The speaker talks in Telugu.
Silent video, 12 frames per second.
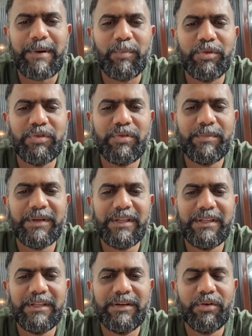ప్రభుత్వం
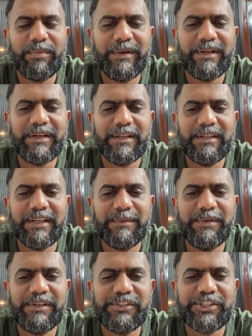అనేది గవర్నమెంట్ అనేది
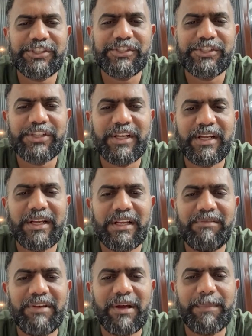అడ్మినిస్ట్రేషన్ చేయాలి
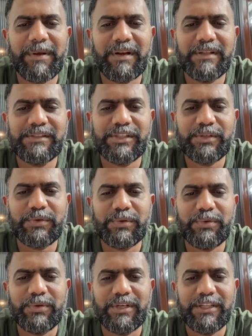కానీ వ్యాపారాలు
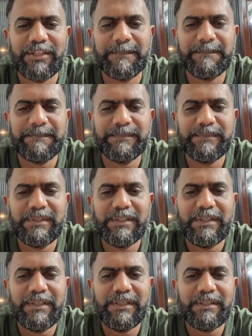చేయకూడదు అనేది
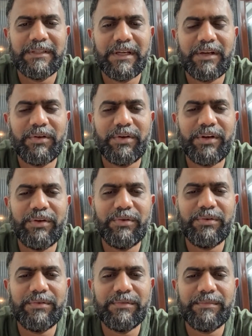దాంట్లో రెండు
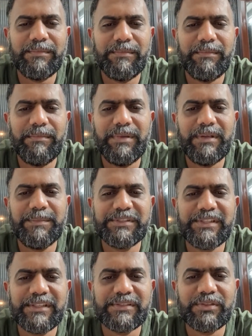బిగ్
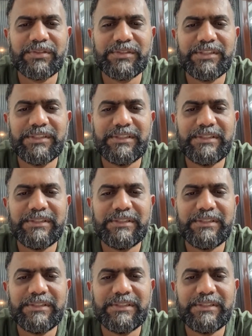మిస్టేక్స్ వచ్చి